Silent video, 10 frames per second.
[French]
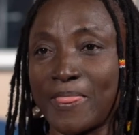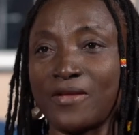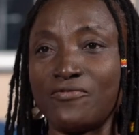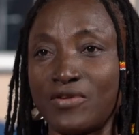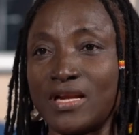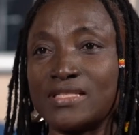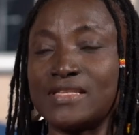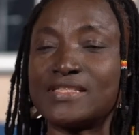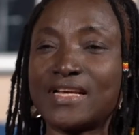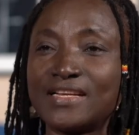Voilà, c'est
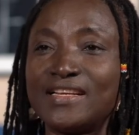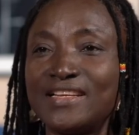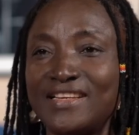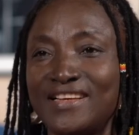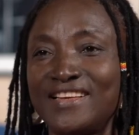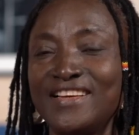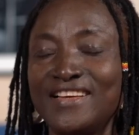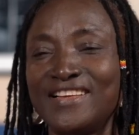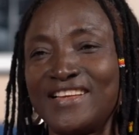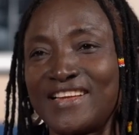ça, les, les,
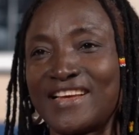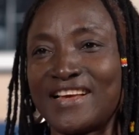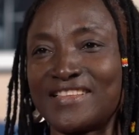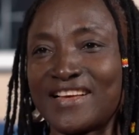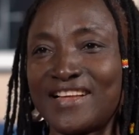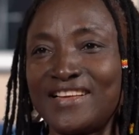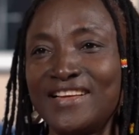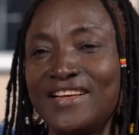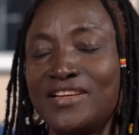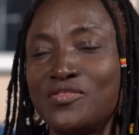les récréatrales.
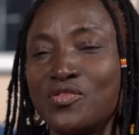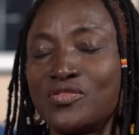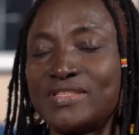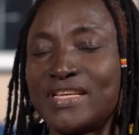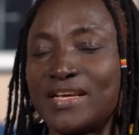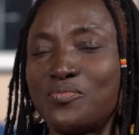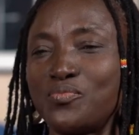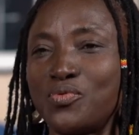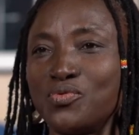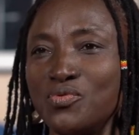Donc, c'est
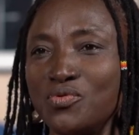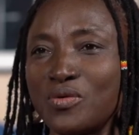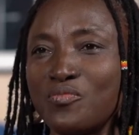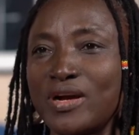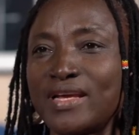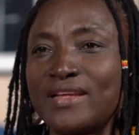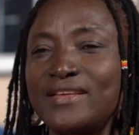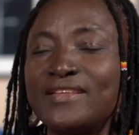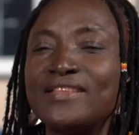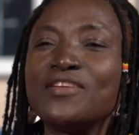pour nous un moyen
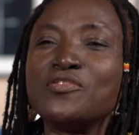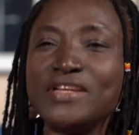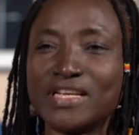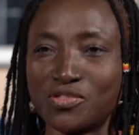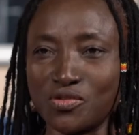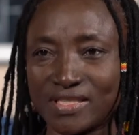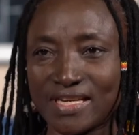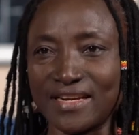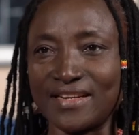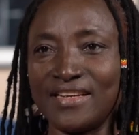d'être dans le lien
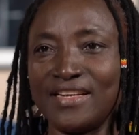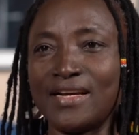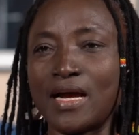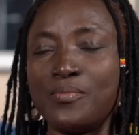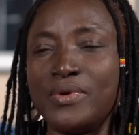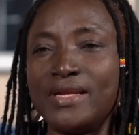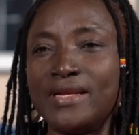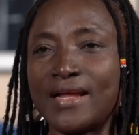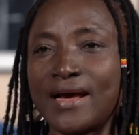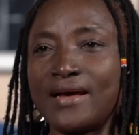social, amener
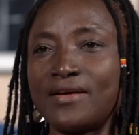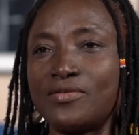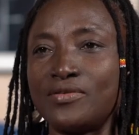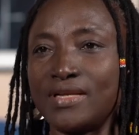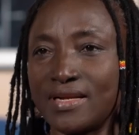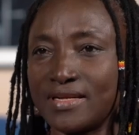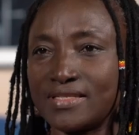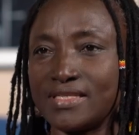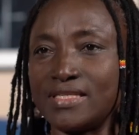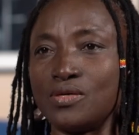l'art dans la
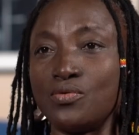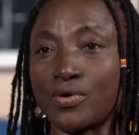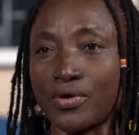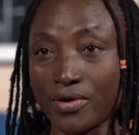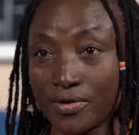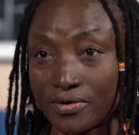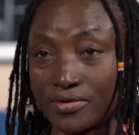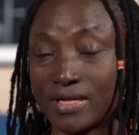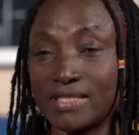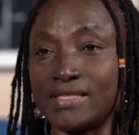cité, au cœur de
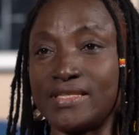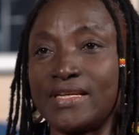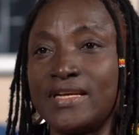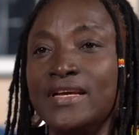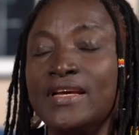la cité,